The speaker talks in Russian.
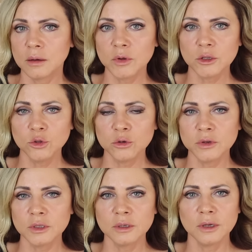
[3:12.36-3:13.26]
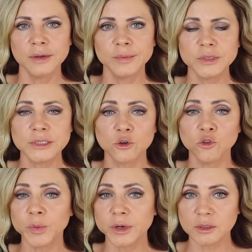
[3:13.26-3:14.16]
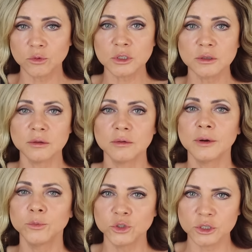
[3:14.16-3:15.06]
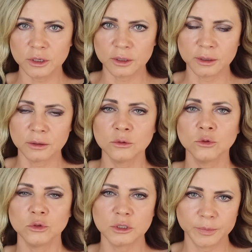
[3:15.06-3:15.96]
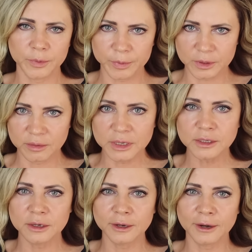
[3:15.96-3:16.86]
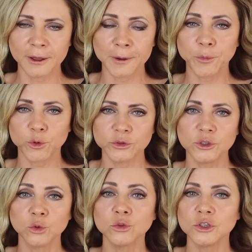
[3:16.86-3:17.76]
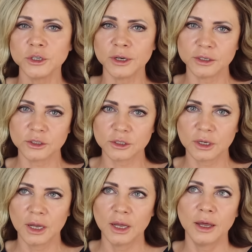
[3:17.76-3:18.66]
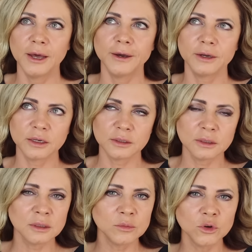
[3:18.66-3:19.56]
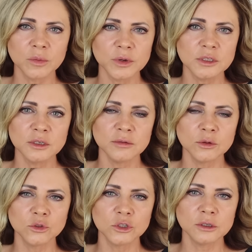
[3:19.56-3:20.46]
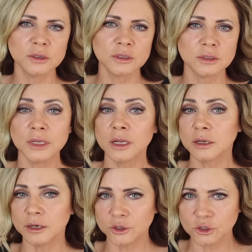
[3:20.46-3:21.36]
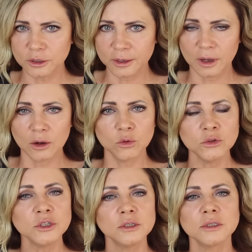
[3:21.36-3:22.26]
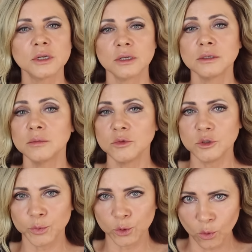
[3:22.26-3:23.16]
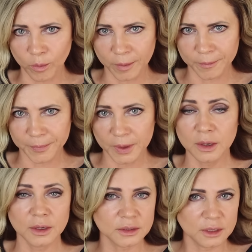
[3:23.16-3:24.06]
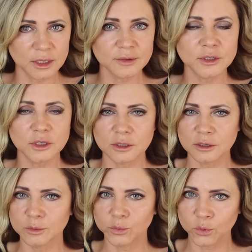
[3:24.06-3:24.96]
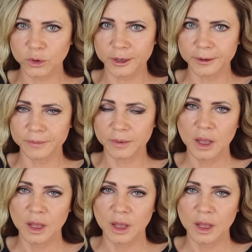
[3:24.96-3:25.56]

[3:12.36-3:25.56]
Там готовят мастеров производственного обучения, ну то есть преподавателей для профтехучилищ. Э, Кристина Мухаммадиева училась на отлично, окончила с красным дипломом, осталась в Екатеринбурге.